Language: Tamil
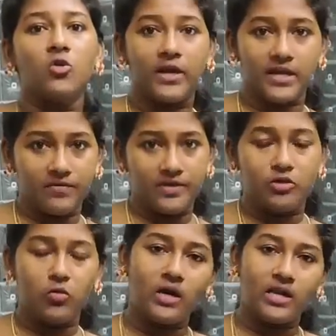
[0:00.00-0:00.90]
குழைய
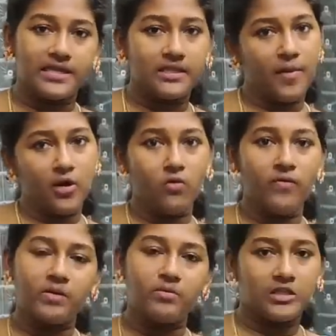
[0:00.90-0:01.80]
வெந்து உங்களுக்கு எந்த
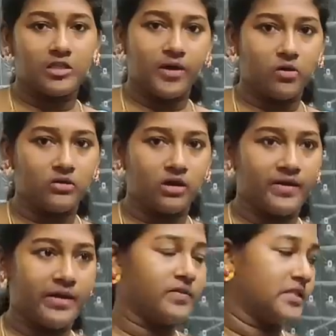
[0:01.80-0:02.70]
பக்குவம் வேணுமோ அந்த
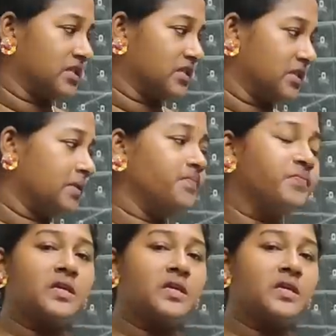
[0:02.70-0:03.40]
பக்குவத்தில் வேக வச்சுட்டு